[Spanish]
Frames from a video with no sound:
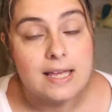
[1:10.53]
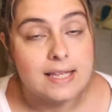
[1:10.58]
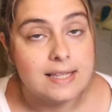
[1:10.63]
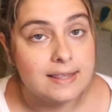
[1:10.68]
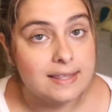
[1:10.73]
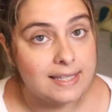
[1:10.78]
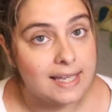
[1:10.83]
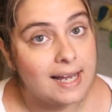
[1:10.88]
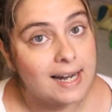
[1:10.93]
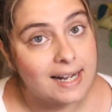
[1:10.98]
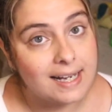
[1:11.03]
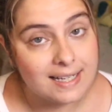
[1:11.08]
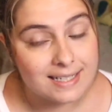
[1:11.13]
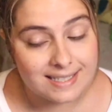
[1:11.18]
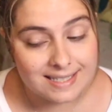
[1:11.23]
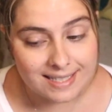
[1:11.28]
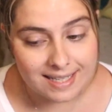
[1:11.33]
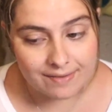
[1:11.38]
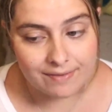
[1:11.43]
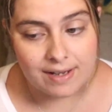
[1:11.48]
Dialga
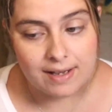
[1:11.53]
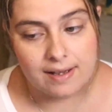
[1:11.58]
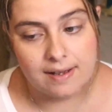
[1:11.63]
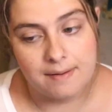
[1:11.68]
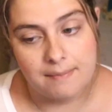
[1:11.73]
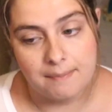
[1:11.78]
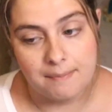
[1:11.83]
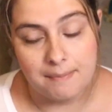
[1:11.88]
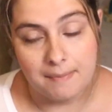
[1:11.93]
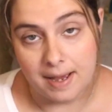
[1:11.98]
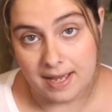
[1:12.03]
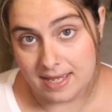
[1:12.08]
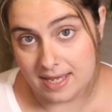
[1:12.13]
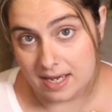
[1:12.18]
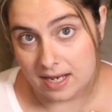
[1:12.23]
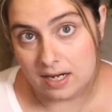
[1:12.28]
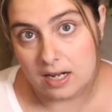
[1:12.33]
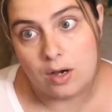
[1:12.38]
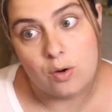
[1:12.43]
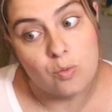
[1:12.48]
se va
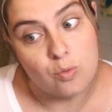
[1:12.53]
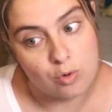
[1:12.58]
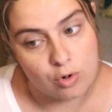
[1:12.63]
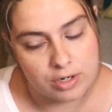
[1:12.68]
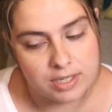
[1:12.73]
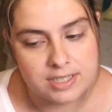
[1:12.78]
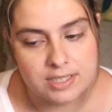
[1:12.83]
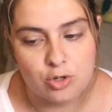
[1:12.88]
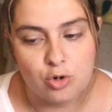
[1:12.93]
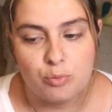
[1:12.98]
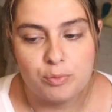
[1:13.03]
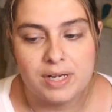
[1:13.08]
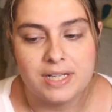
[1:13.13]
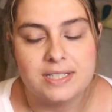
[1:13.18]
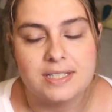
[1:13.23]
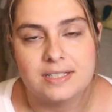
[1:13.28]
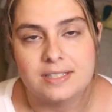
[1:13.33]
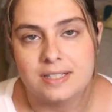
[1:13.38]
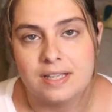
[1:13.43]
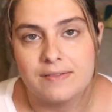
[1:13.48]
mañana o hoy, según
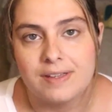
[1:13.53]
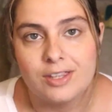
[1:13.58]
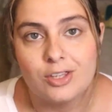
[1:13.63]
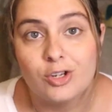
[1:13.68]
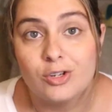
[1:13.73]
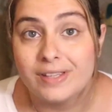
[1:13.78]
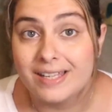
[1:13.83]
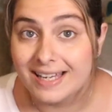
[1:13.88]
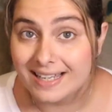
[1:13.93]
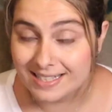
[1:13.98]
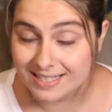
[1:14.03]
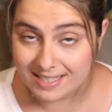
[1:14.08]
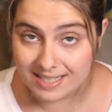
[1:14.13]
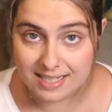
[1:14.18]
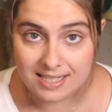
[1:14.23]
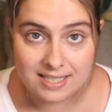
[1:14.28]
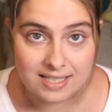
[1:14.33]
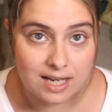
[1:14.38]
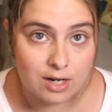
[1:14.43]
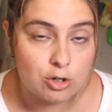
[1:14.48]
veis este vídeo, el día
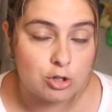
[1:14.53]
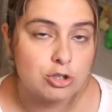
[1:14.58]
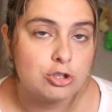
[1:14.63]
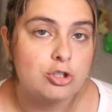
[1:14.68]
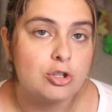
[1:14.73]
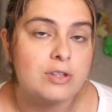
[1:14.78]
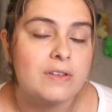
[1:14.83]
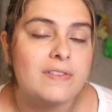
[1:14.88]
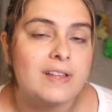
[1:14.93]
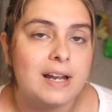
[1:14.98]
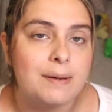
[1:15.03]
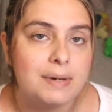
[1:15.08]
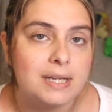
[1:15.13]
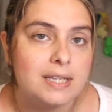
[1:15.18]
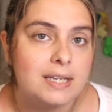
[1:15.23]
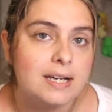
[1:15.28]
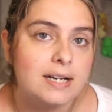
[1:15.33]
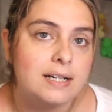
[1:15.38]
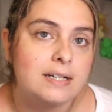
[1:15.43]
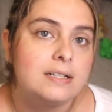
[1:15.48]
6 de agosto, 10 de la
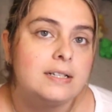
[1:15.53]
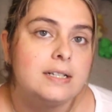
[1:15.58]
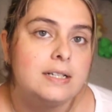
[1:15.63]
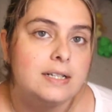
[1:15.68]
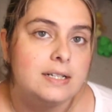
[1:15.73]
mañana,